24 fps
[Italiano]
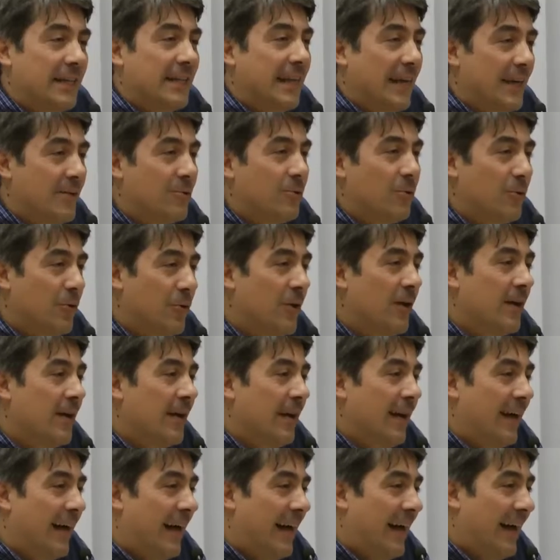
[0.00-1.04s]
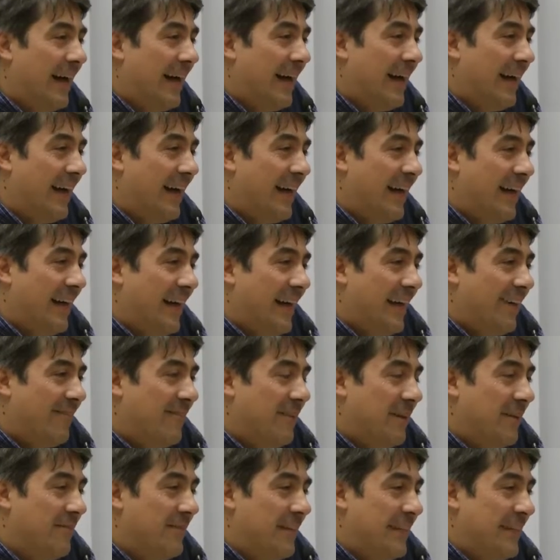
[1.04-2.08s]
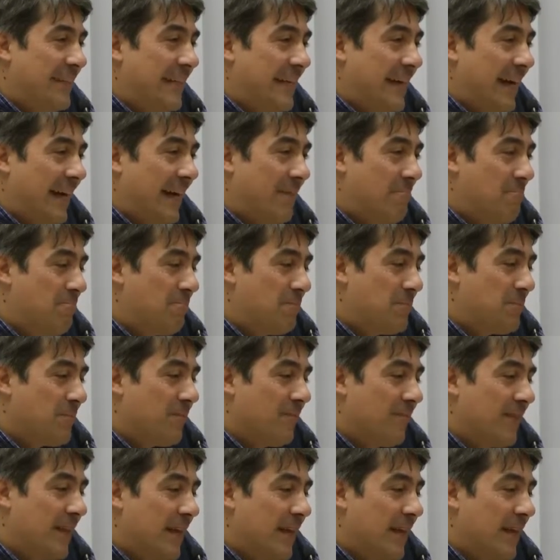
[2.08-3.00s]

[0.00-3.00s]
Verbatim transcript: andato a, veramente a